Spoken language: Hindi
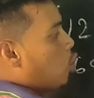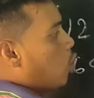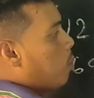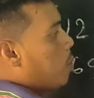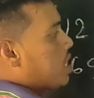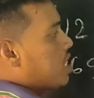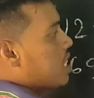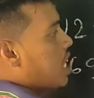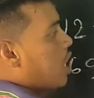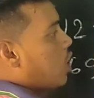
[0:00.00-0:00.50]
दो
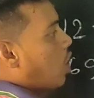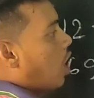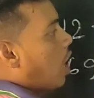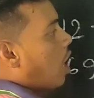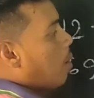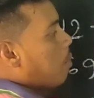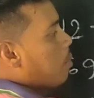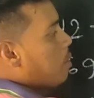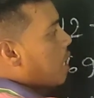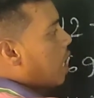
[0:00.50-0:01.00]
बज गया तो
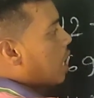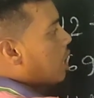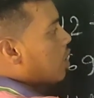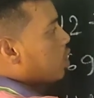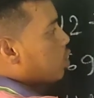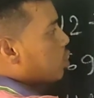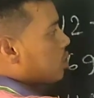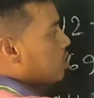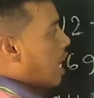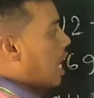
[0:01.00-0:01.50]
अब
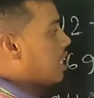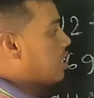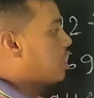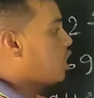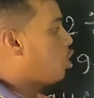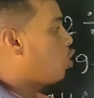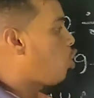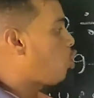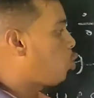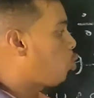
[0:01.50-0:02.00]
यहाँ सात
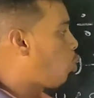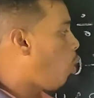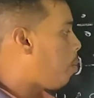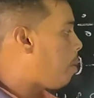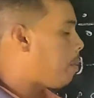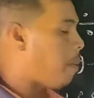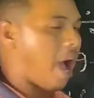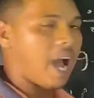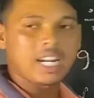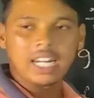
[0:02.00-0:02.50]
से दो
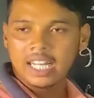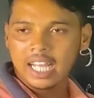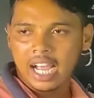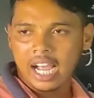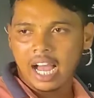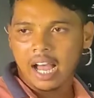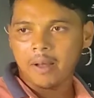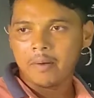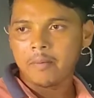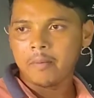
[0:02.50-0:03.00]
में भाग
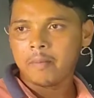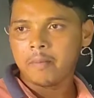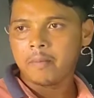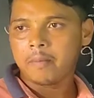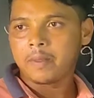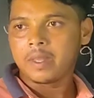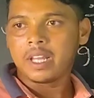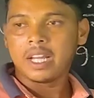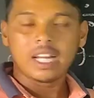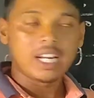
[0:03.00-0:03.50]
लगेगा
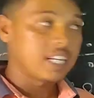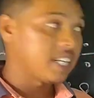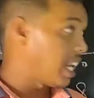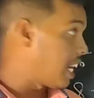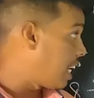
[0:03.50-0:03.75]
नहीं,